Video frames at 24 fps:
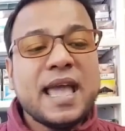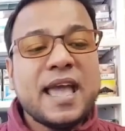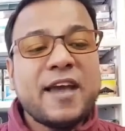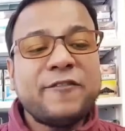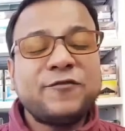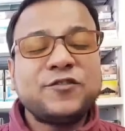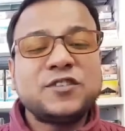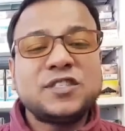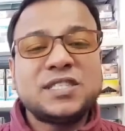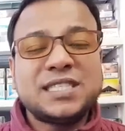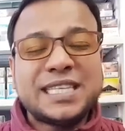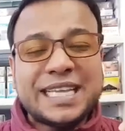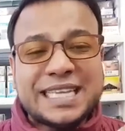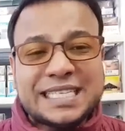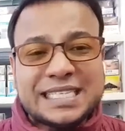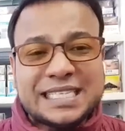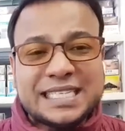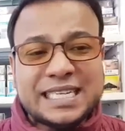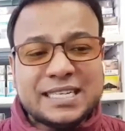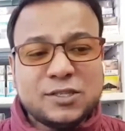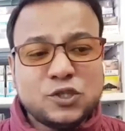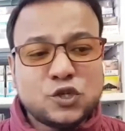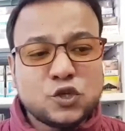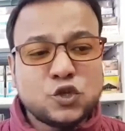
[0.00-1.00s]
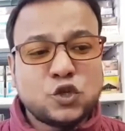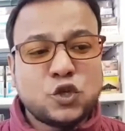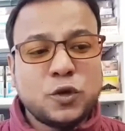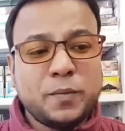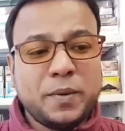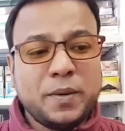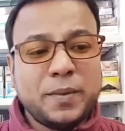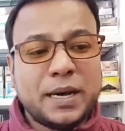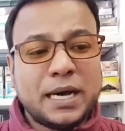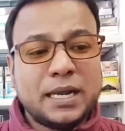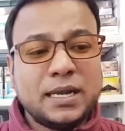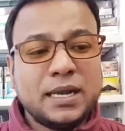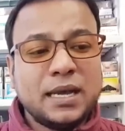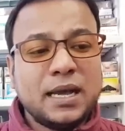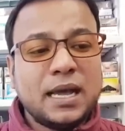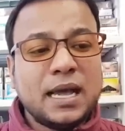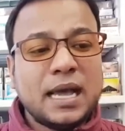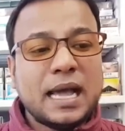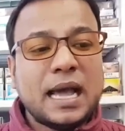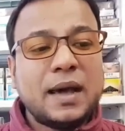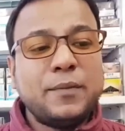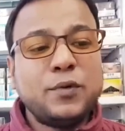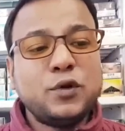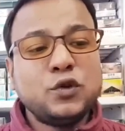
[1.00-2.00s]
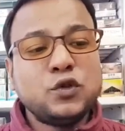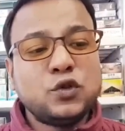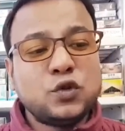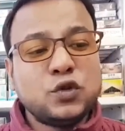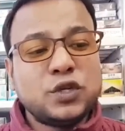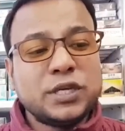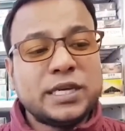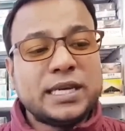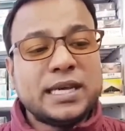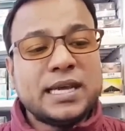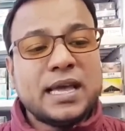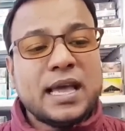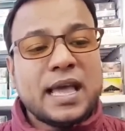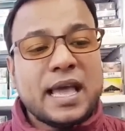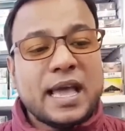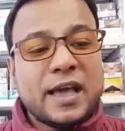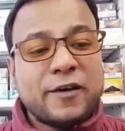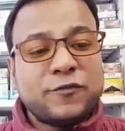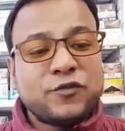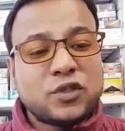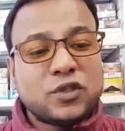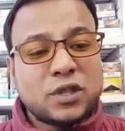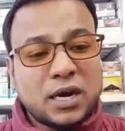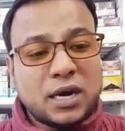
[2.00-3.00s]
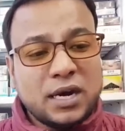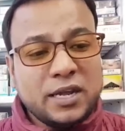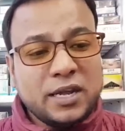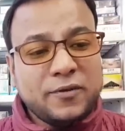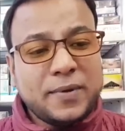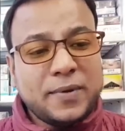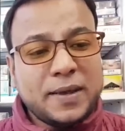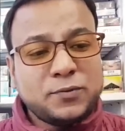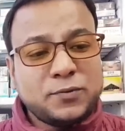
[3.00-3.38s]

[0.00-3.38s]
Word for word: এফ সিক্সটিন যুদ্ধবিমান এবং দুটি এফ থার্টি ফাইভ